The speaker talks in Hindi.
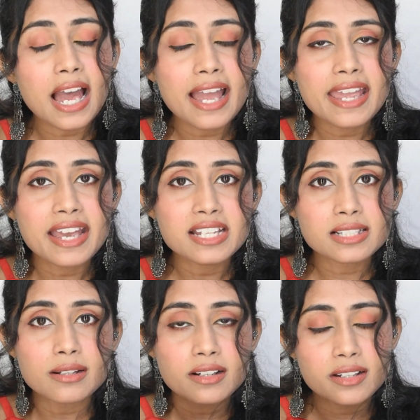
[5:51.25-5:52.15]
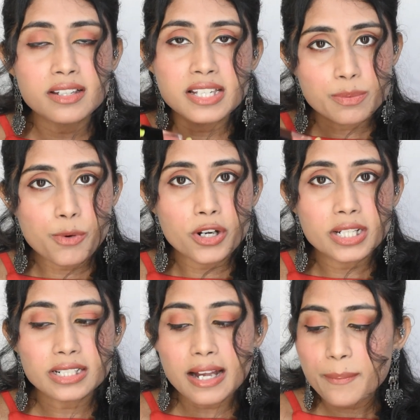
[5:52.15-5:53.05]
हाई है इस इस
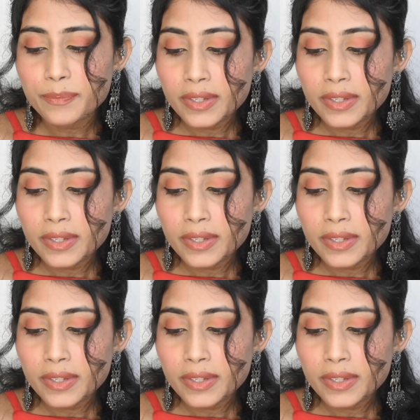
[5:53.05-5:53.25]
प्रोडक्ट का